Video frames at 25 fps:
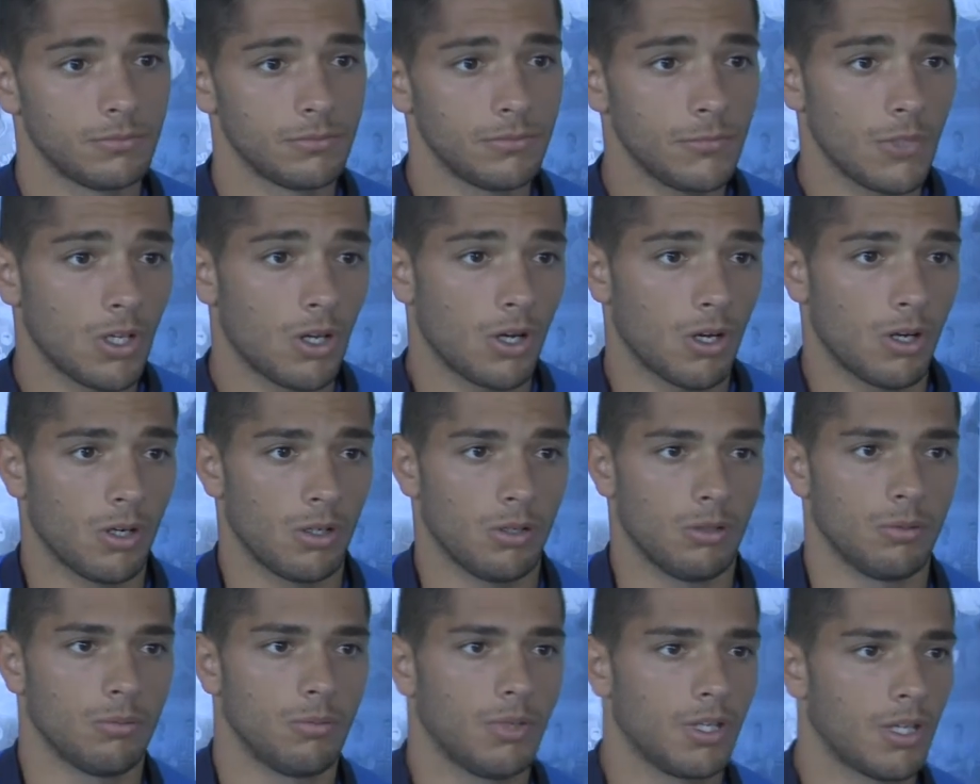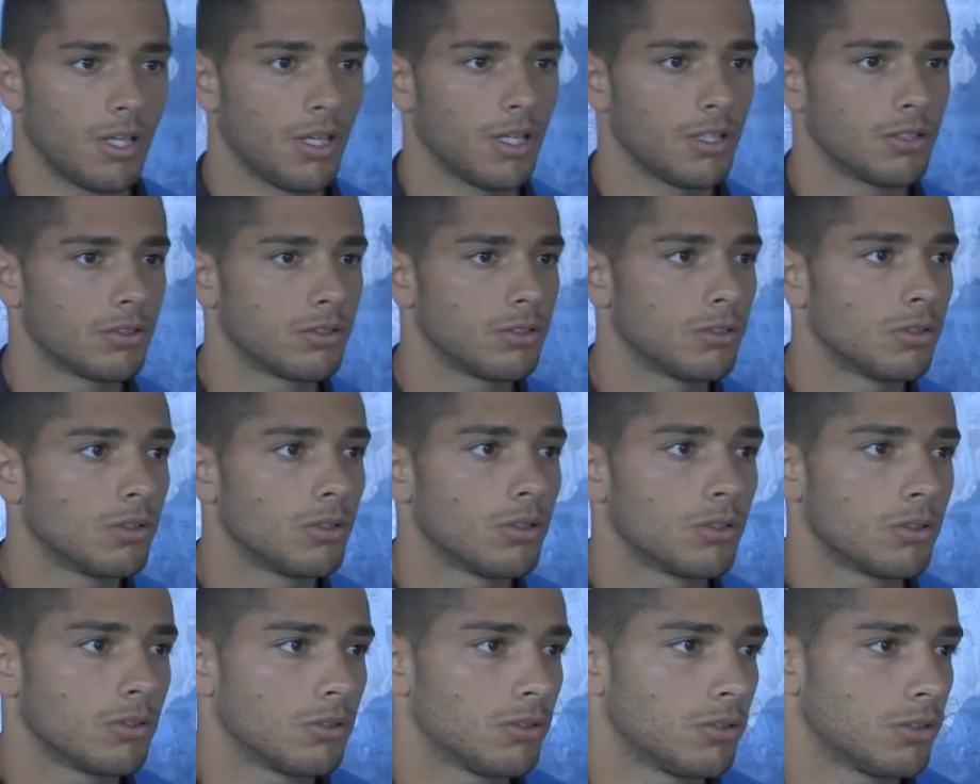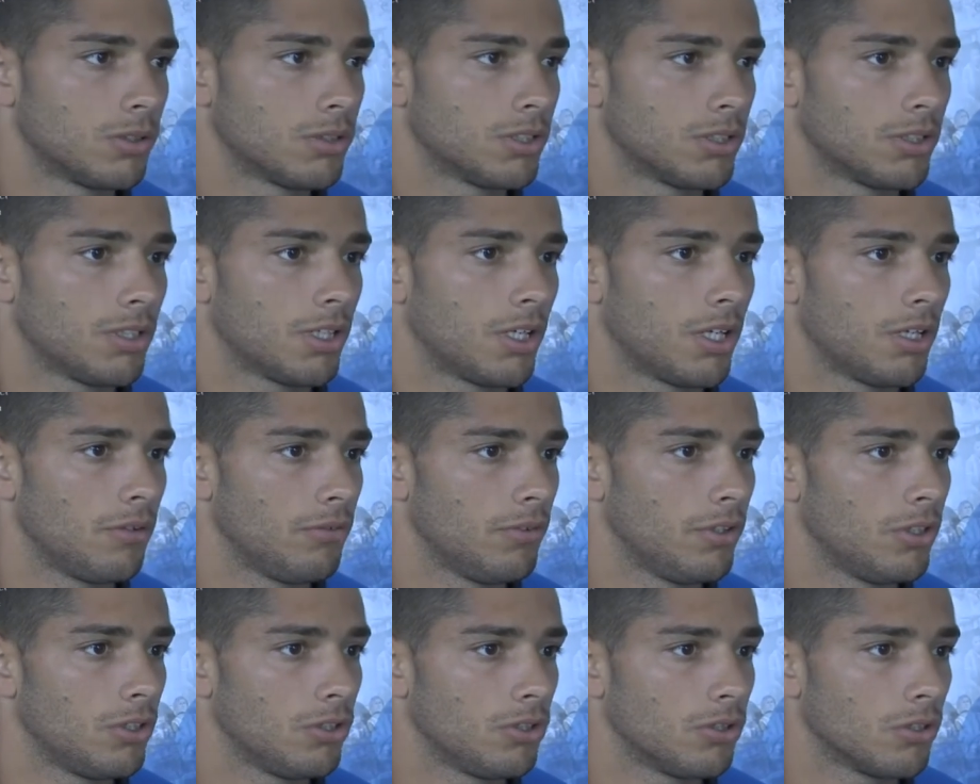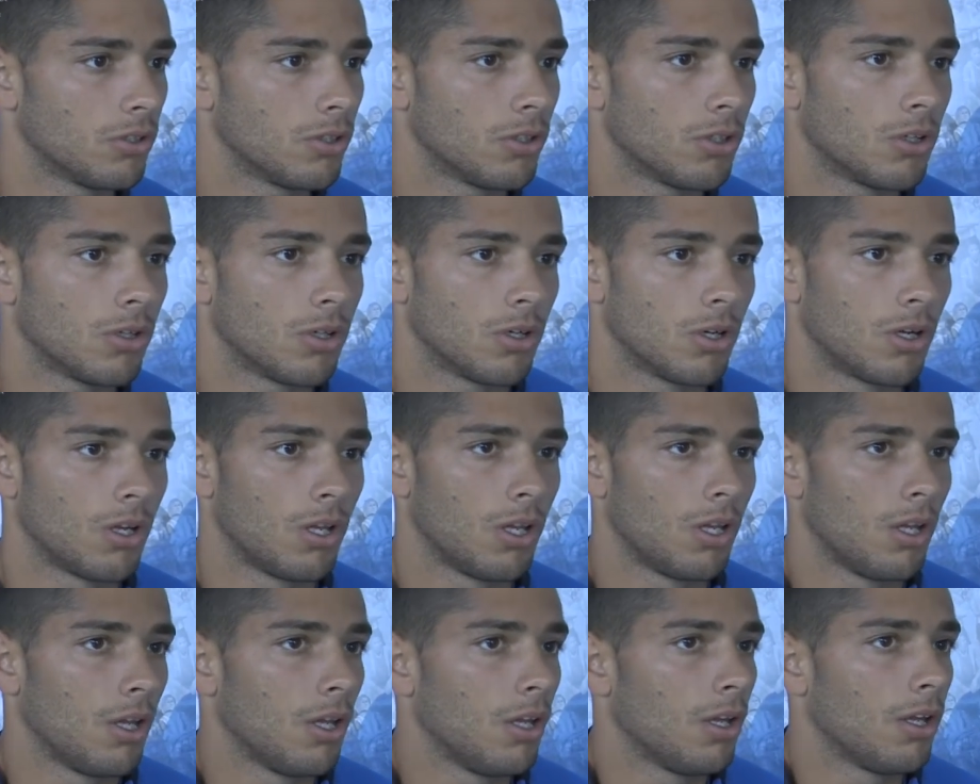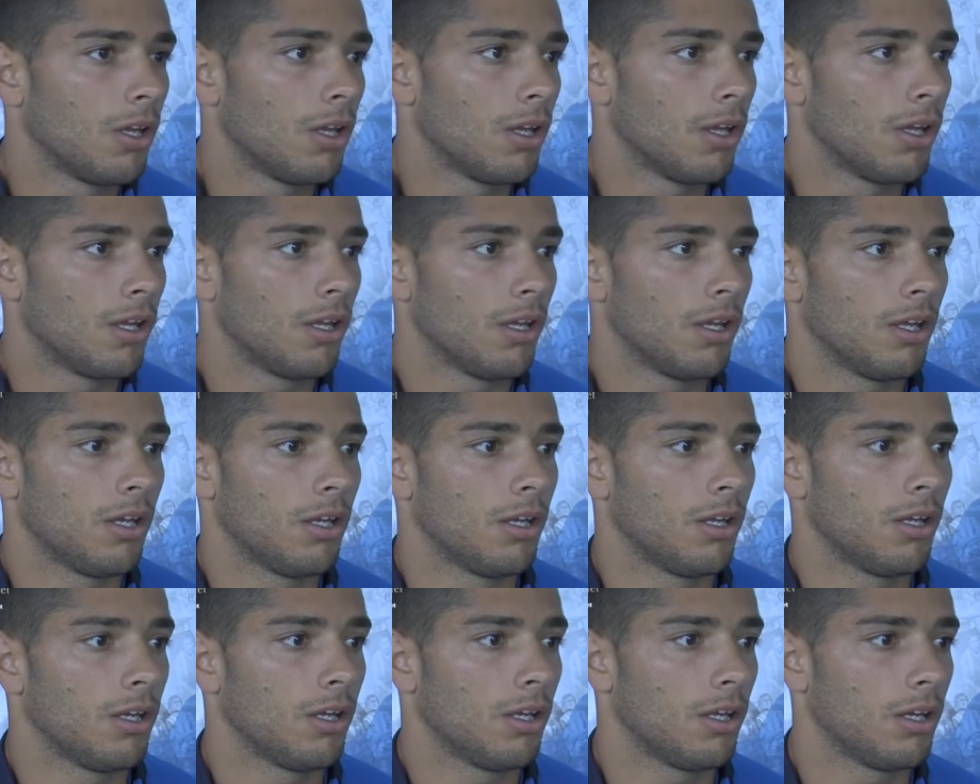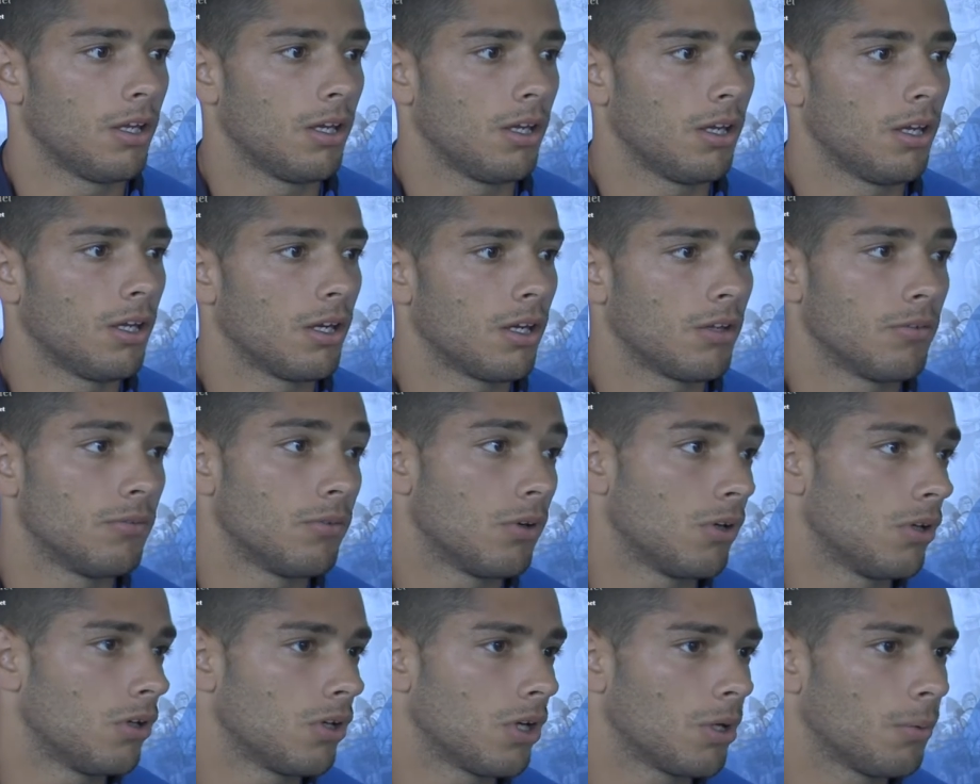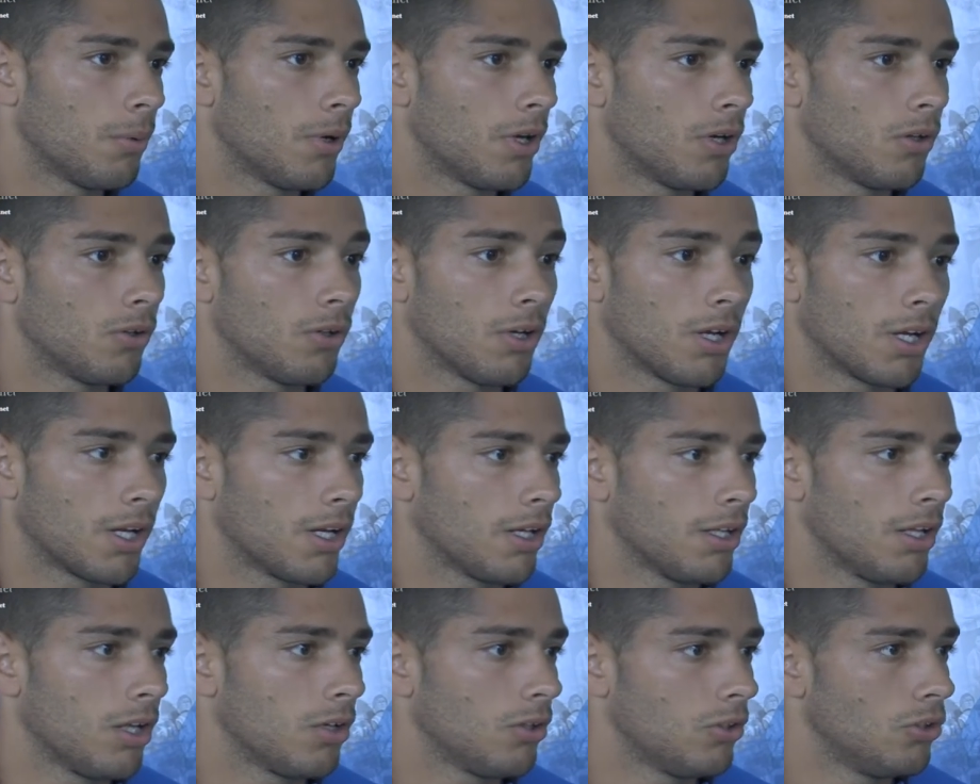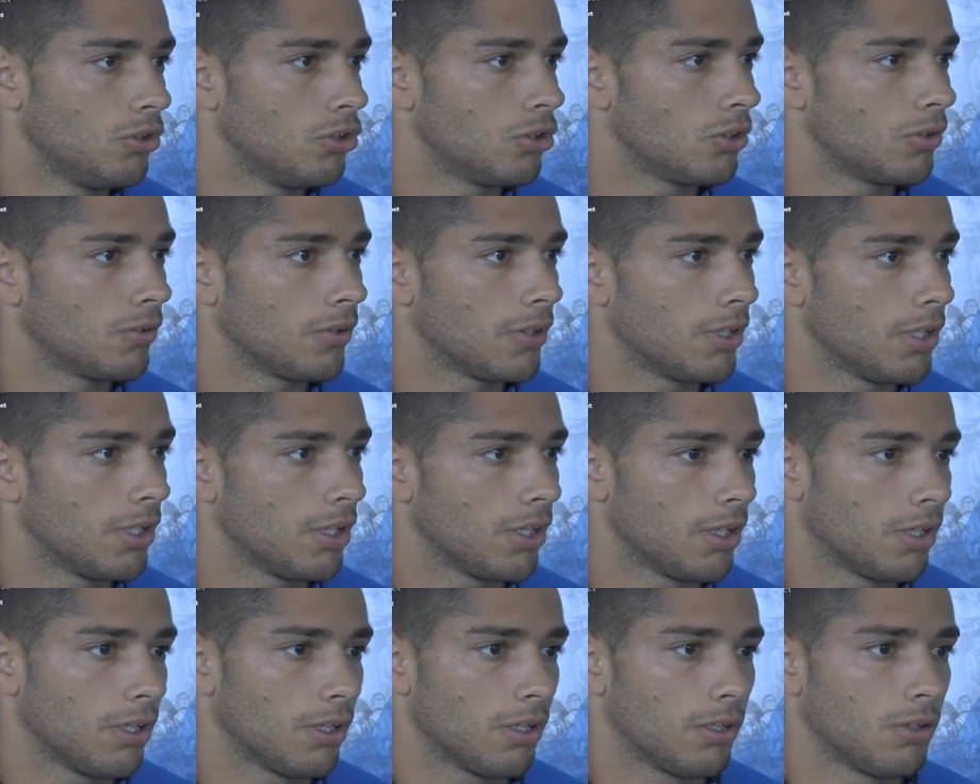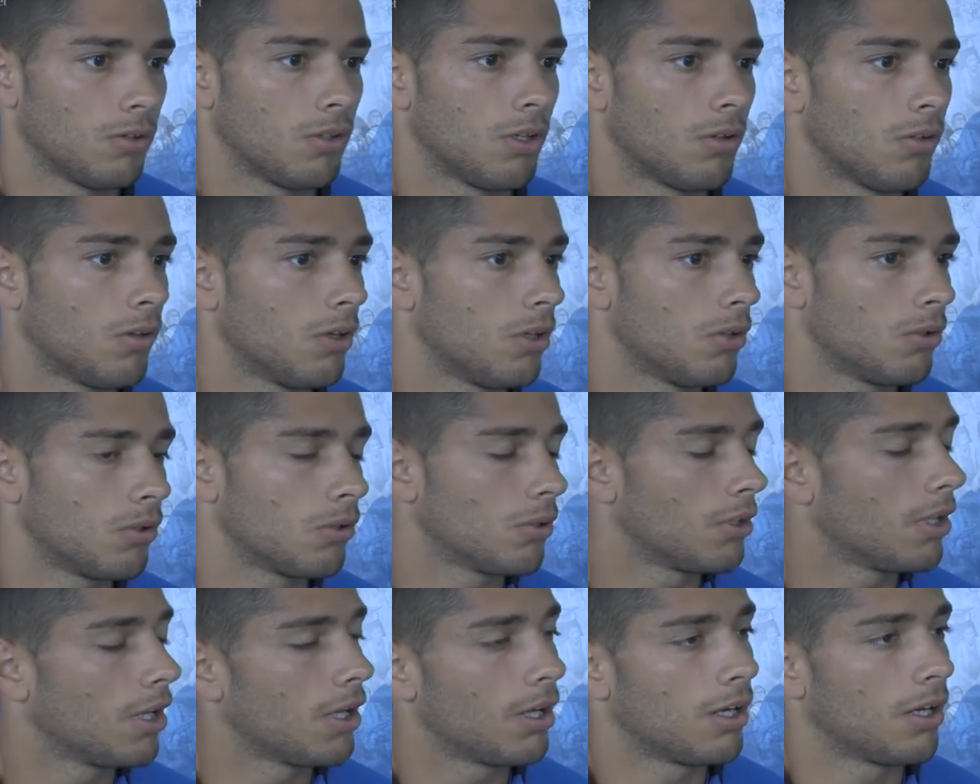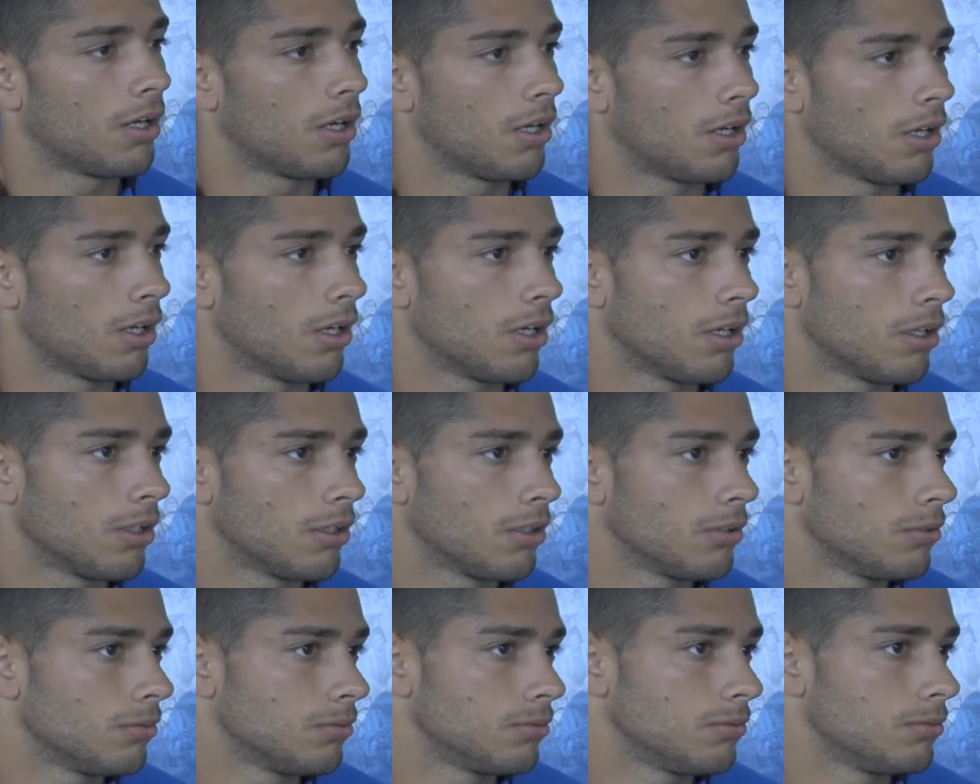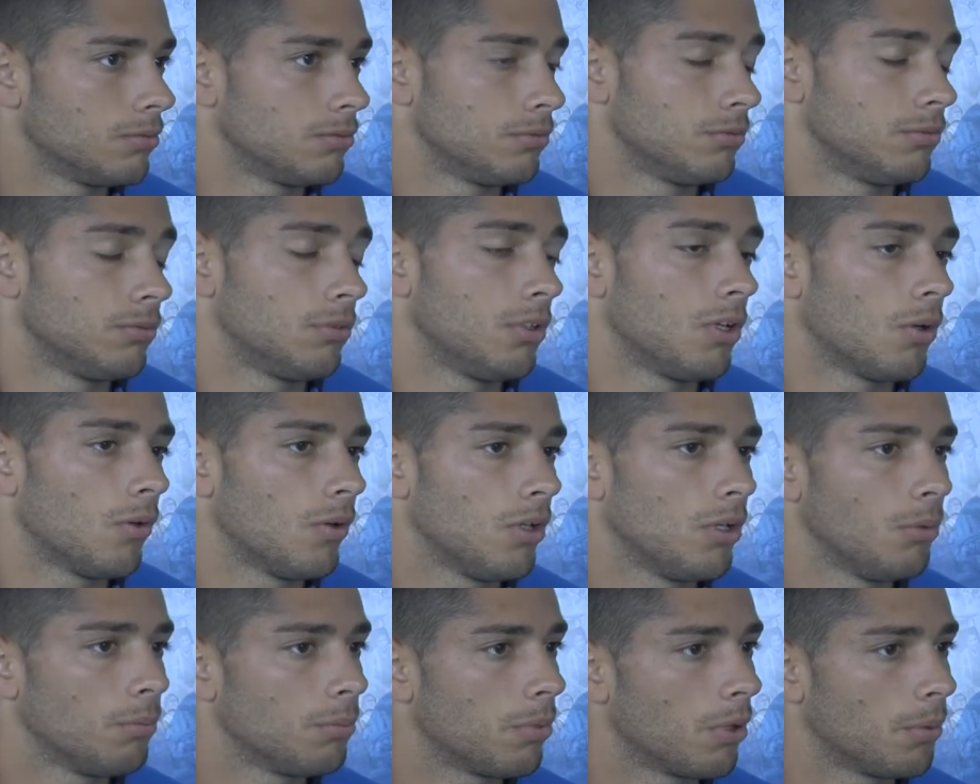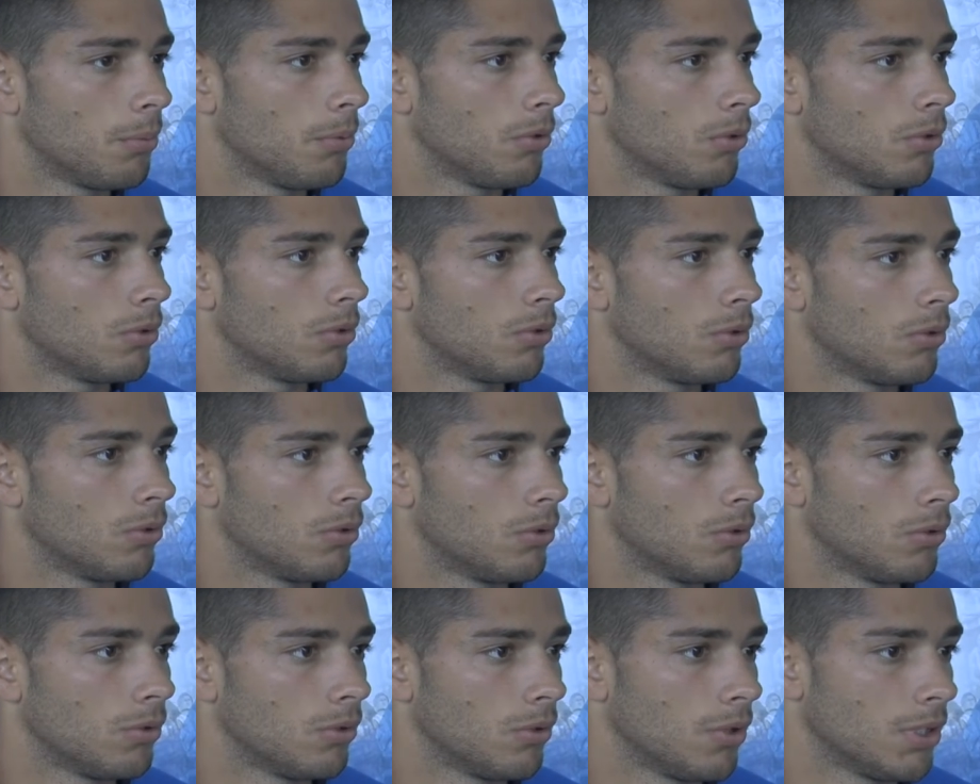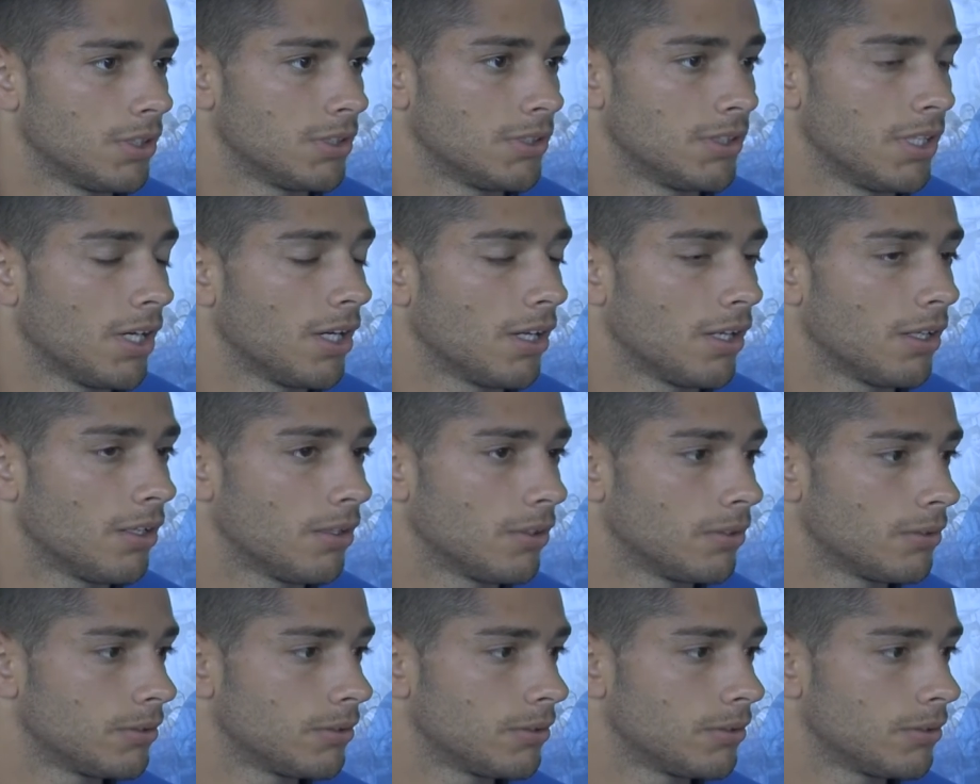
No, mi ha chiesto corsa, sacrificio, che vuole una mano anche da noi giovani, non la vuole solo da, da quelli un po' più anziani.